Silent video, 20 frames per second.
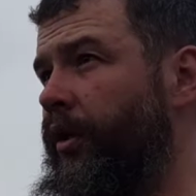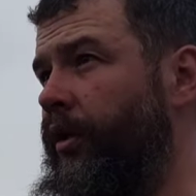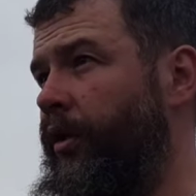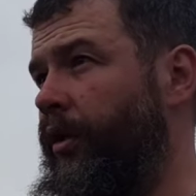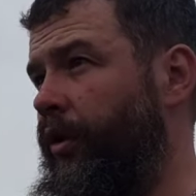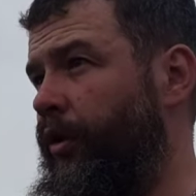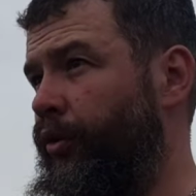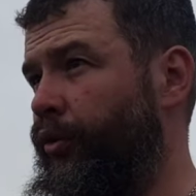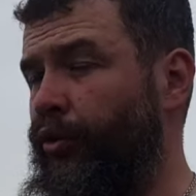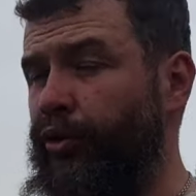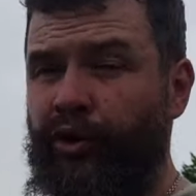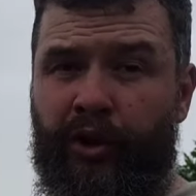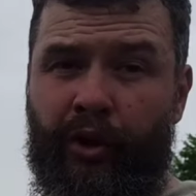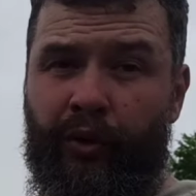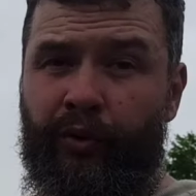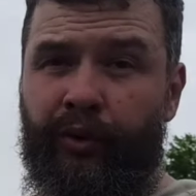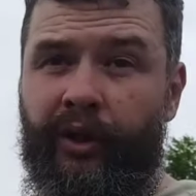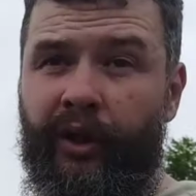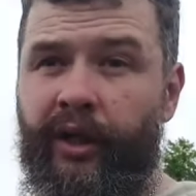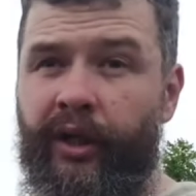А, тоже
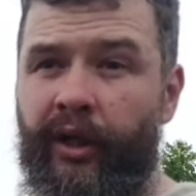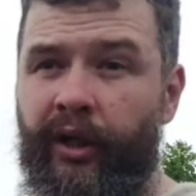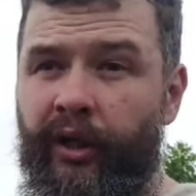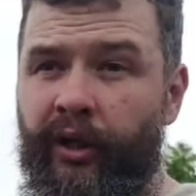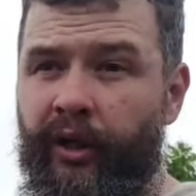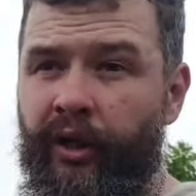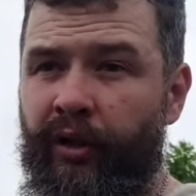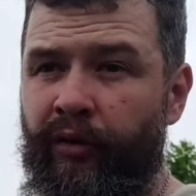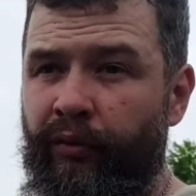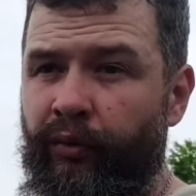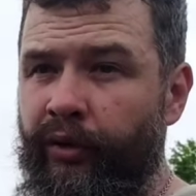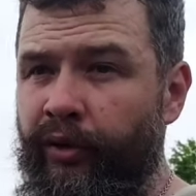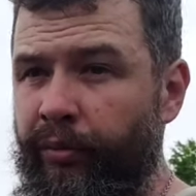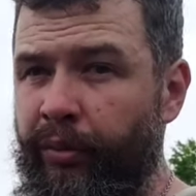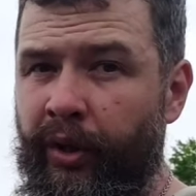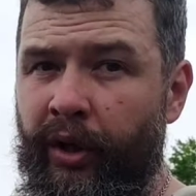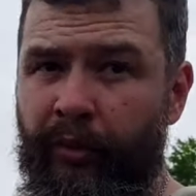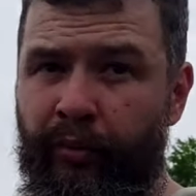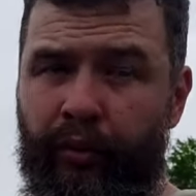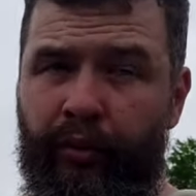какой-то хиленький. Вот
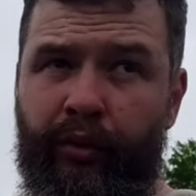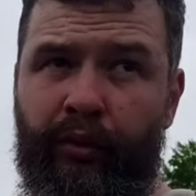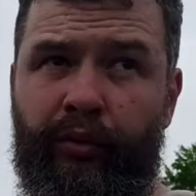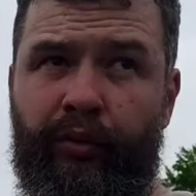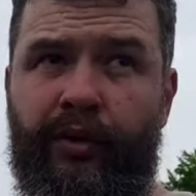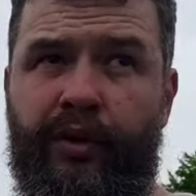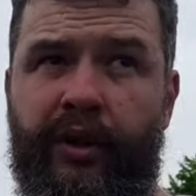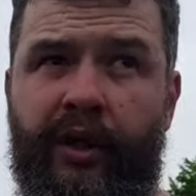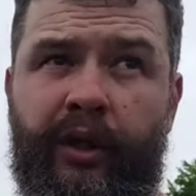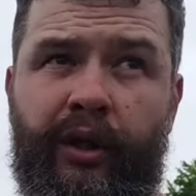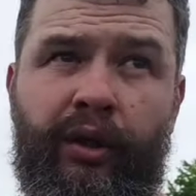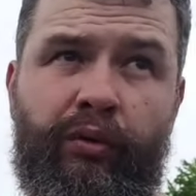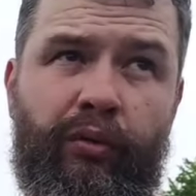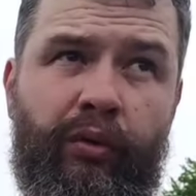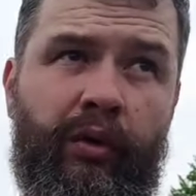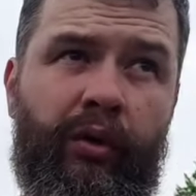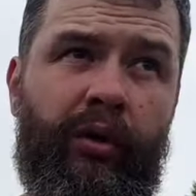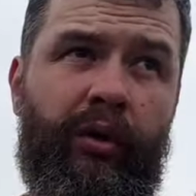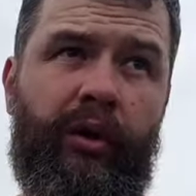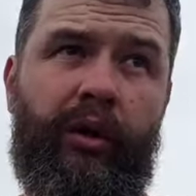теперь я понял, то есть надо
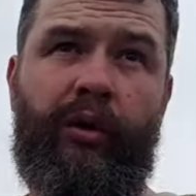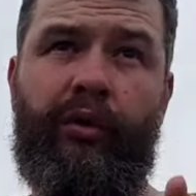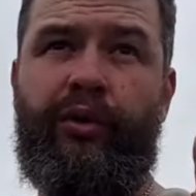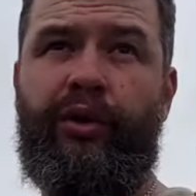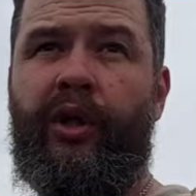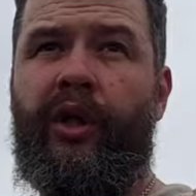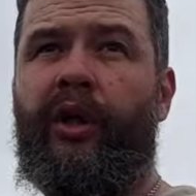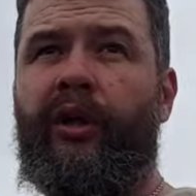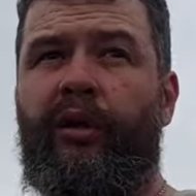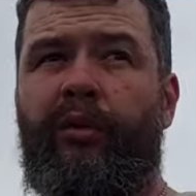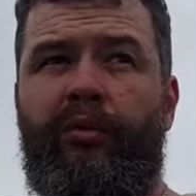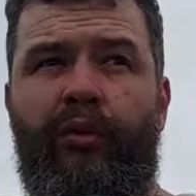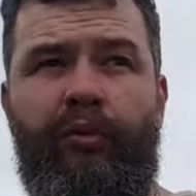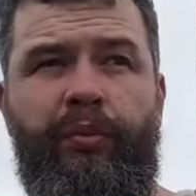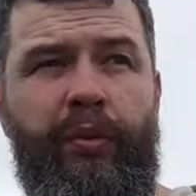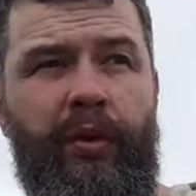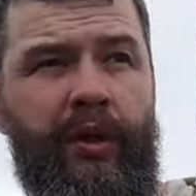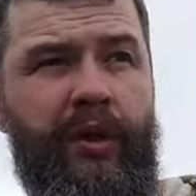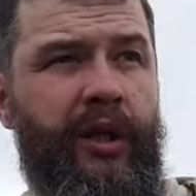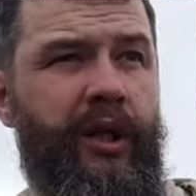его, короче, как-то
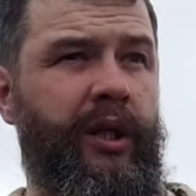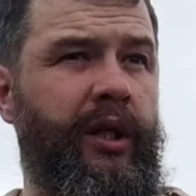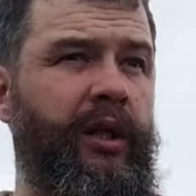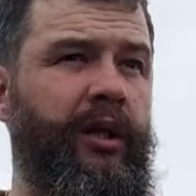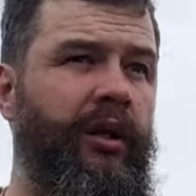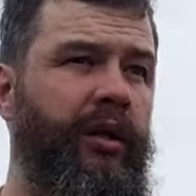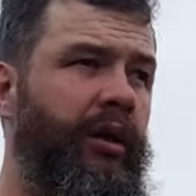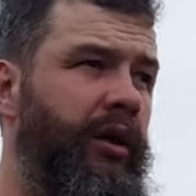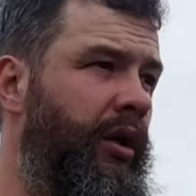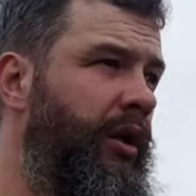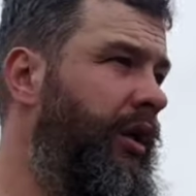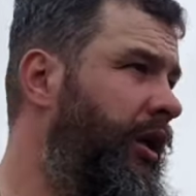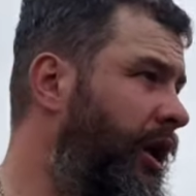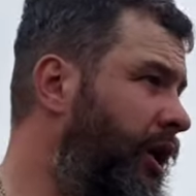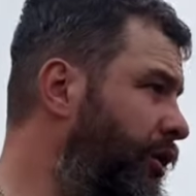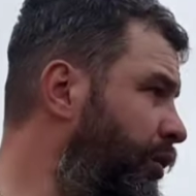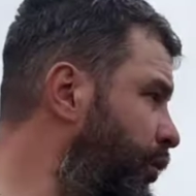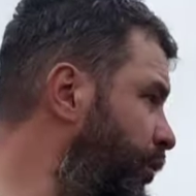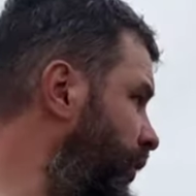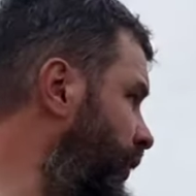будет пересадить,
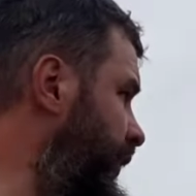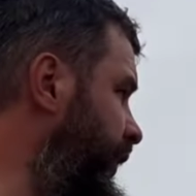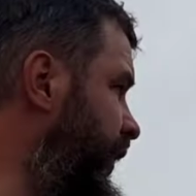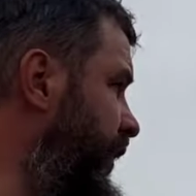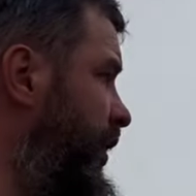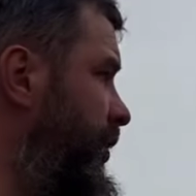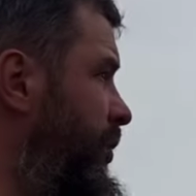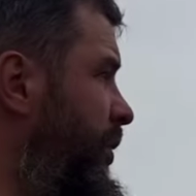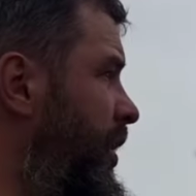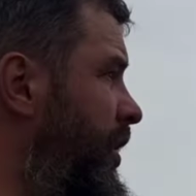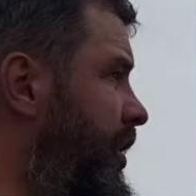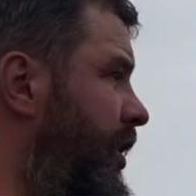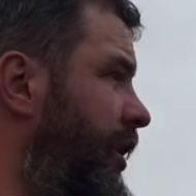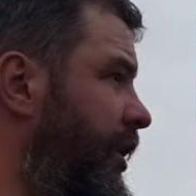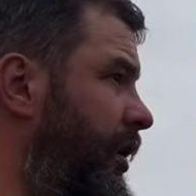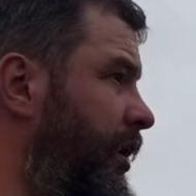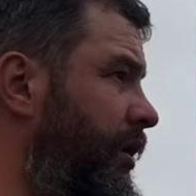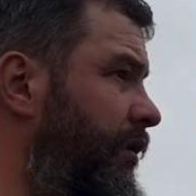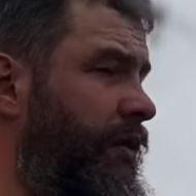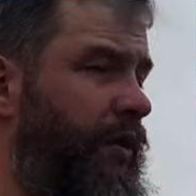откуда его найти место,
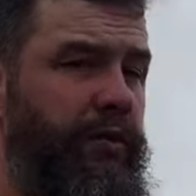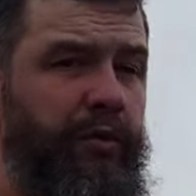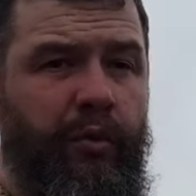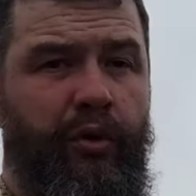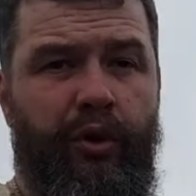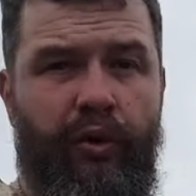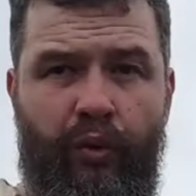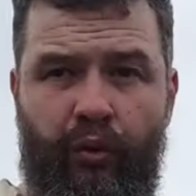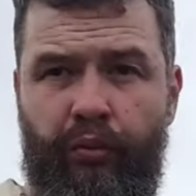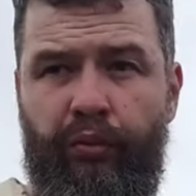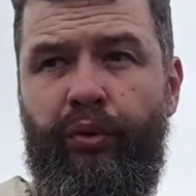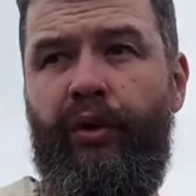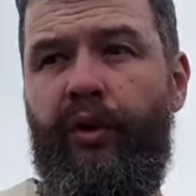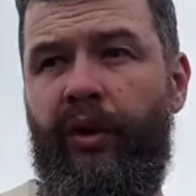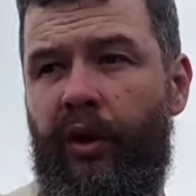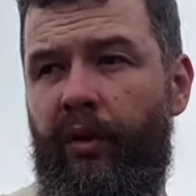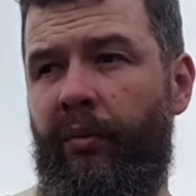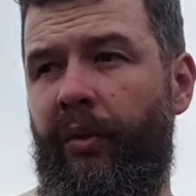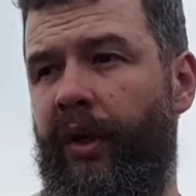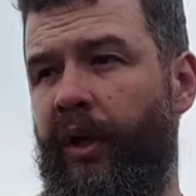и, возможно, он будет
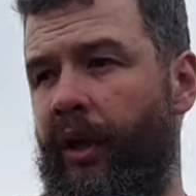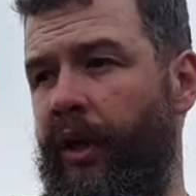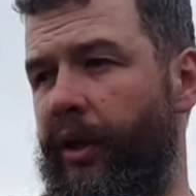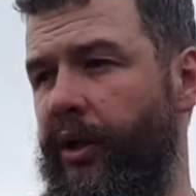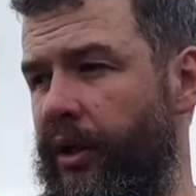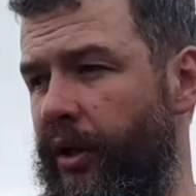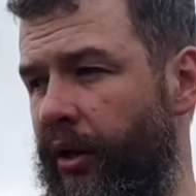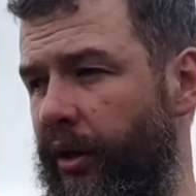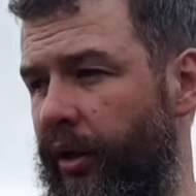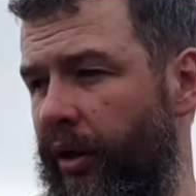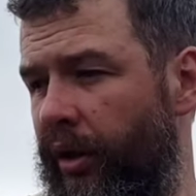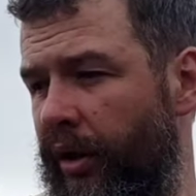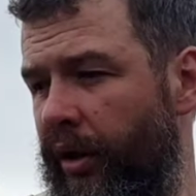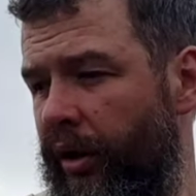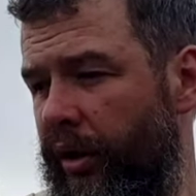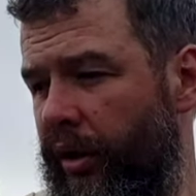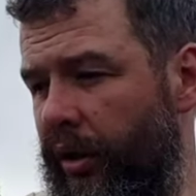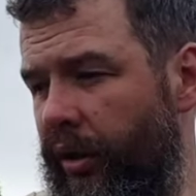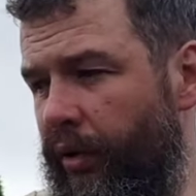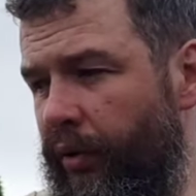нормально расти.
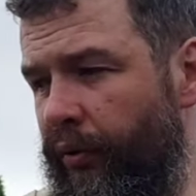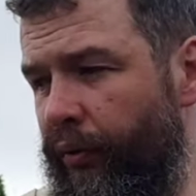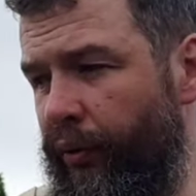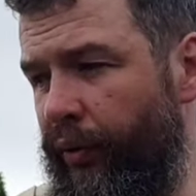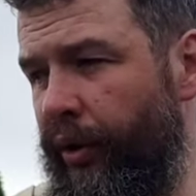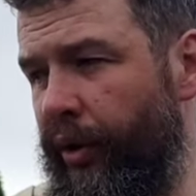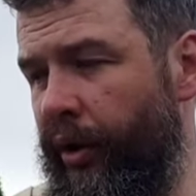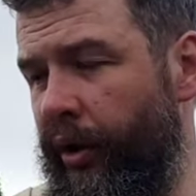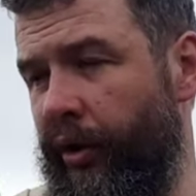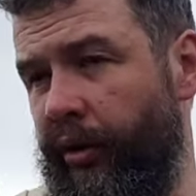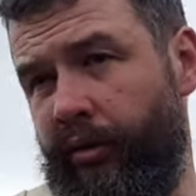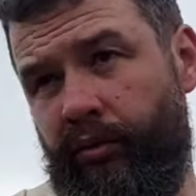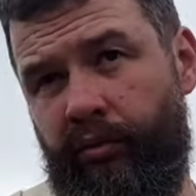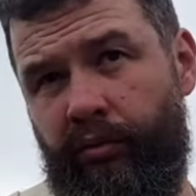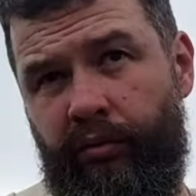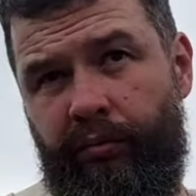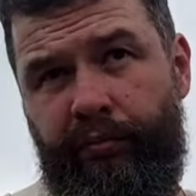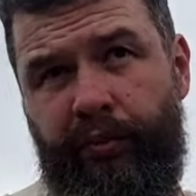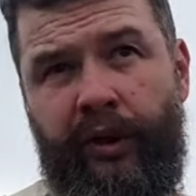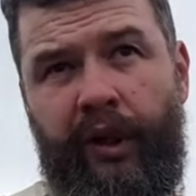Вроде как
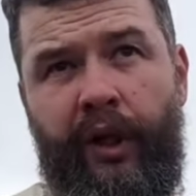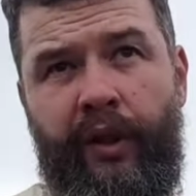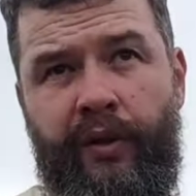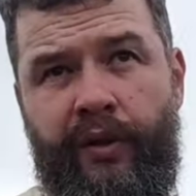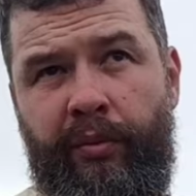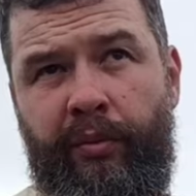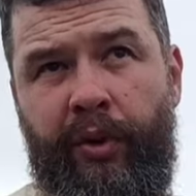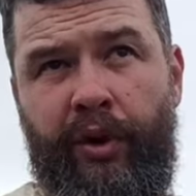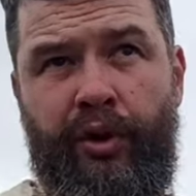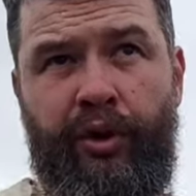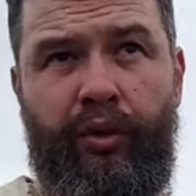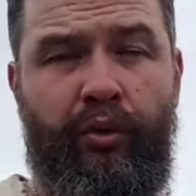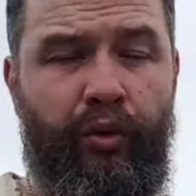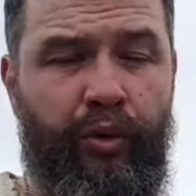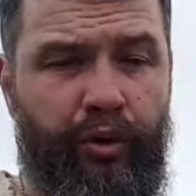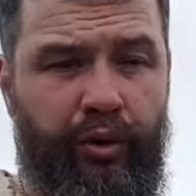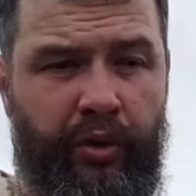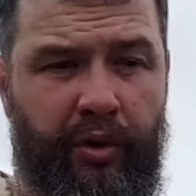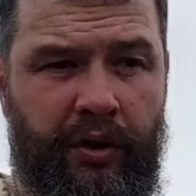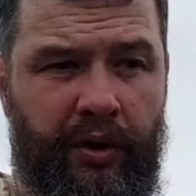пытаюсь там каждый
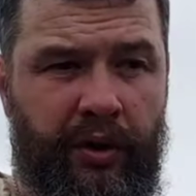год что-то